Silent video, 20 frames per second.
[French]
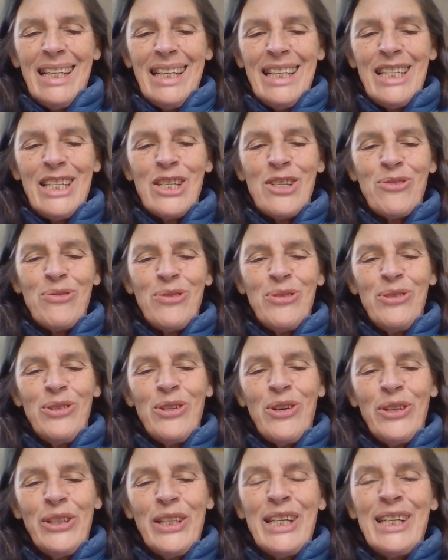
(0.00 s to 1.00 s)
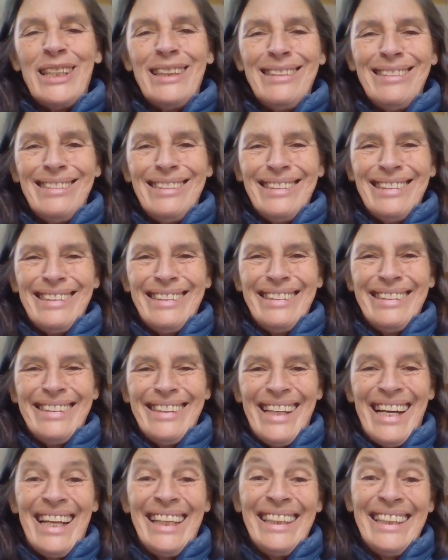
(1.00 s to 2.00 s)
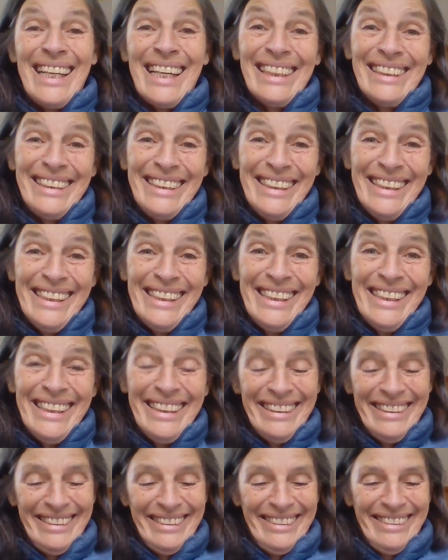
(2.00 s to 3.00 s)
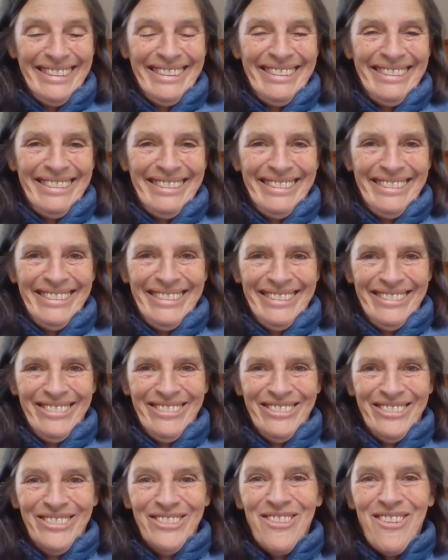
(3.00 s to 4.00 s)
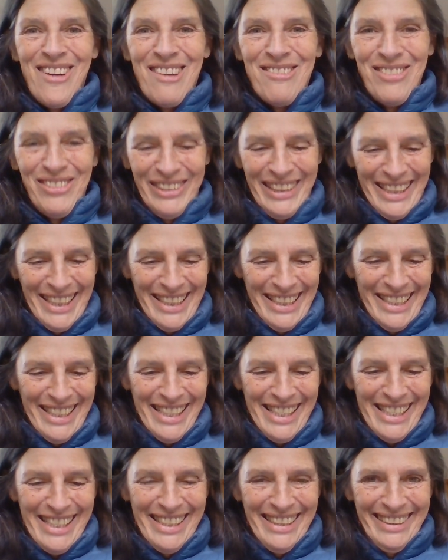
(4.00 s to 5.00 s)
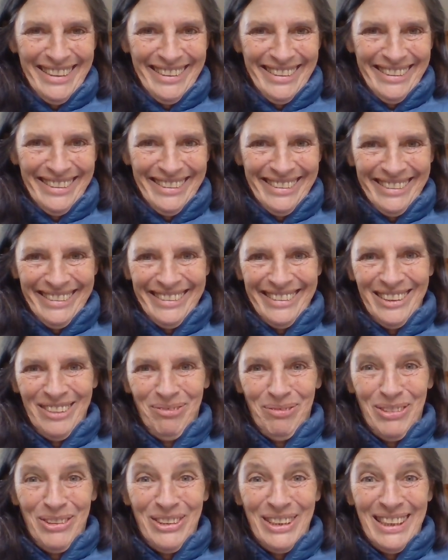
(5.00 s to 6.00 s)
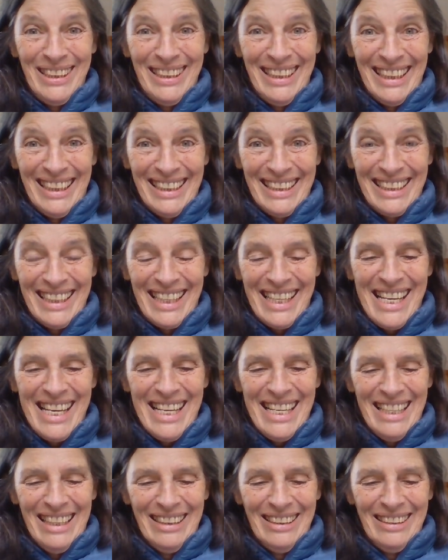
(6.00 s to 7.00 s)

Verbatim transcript: Et je vous donne un, un dernier ou avant-dernier petit extrait